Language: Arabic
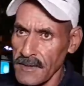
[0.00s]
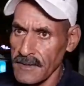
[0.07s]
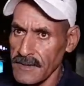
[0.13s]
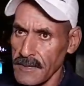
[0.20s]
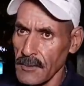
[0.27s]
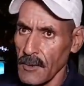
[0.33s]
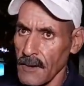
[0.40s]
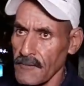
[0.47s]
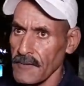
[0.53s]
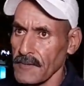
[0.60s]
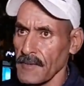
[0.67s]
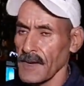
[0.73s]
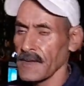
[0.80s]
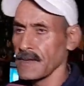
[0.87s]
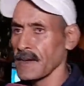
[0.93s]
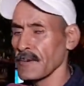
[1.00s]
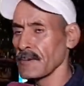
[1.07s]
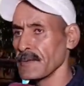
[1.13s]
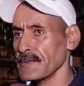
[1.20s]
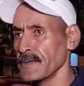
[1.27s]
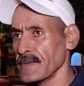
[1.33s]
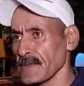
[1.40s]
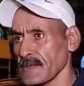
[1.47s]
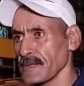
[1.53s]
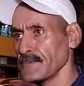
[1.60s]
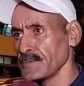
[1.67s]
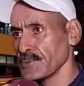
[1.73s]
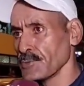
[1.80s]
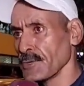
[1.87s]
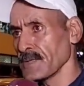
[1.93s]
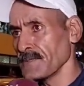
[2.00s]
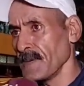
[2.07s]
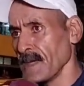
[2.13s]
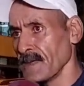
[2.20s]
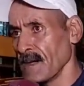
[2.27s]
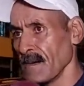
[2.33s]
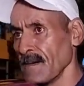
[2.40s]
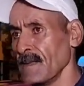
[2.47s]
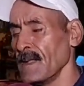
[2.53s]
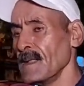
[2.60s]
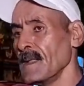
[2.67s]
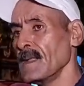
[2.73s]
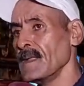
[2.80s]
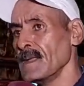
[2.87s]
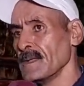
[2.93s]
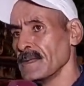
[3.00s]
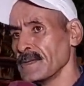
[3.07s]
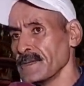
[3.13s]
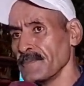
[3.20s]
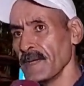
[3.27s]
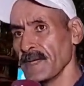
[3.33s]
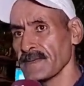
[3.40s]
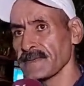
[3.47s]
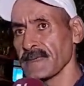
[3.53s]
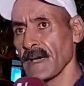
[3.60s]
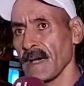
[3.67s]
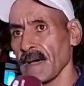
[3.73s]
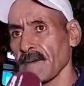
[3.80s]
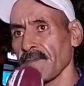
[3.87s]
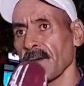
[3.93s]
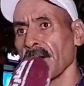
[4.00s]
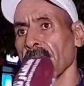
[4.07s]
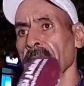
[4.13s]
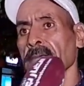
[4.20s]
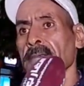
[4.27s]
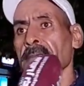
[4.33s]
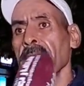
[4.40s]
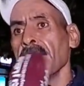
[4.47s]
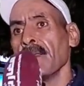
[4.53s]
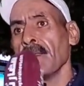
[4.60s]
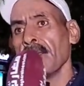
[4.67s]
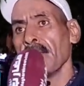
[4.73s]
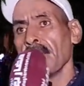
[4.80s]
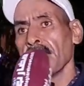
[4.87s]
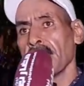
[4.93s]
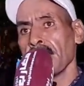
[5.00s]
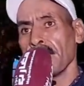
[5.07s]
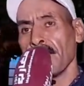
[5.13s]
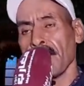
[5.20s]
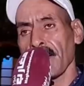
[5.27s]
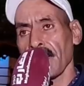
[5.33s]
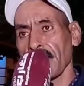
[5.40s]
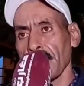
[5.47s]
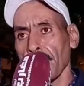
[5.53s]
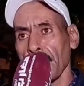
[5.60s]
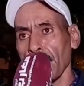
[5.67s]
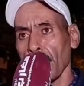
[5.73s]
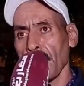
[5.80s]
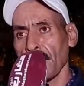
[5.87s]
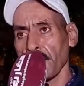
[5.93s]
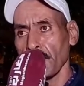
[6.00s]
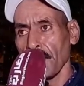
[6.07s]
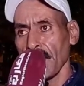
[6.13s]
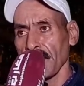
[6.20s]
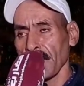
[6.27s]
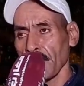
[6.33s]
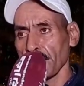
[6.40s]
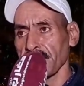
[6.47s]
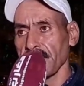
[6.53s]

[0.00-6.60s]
هاد الناس اللي واقفين معنا واللي دايرين هاد المجهودات معنا جميع الصحافه المغاربه اللي وقفوا معنا